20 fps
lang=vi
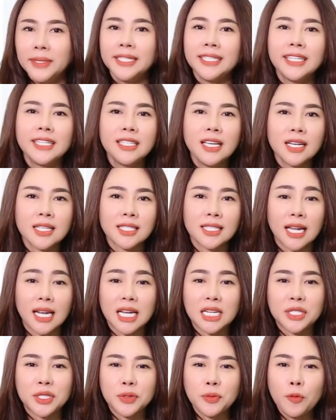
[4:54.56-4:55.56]
bước thứ nhất sẽ
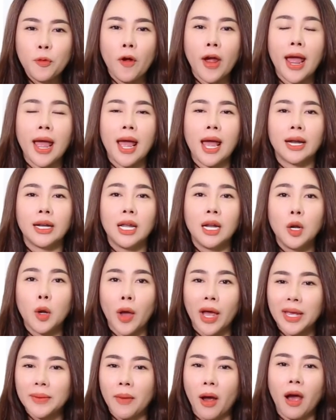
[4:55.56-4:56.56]
là trung hòa để
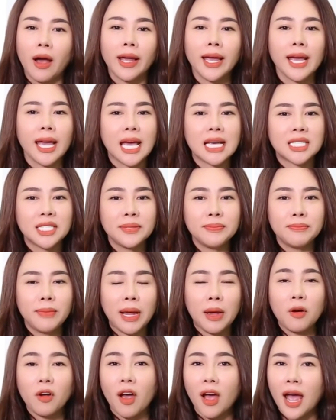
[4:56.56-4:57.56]
loại bỏ các axit
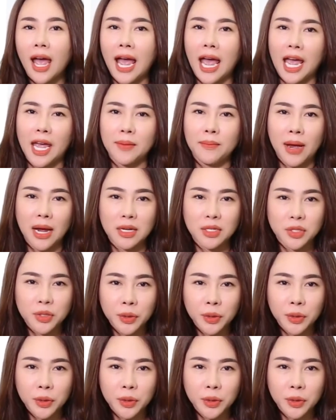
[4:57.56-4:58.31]
béo có hại bằng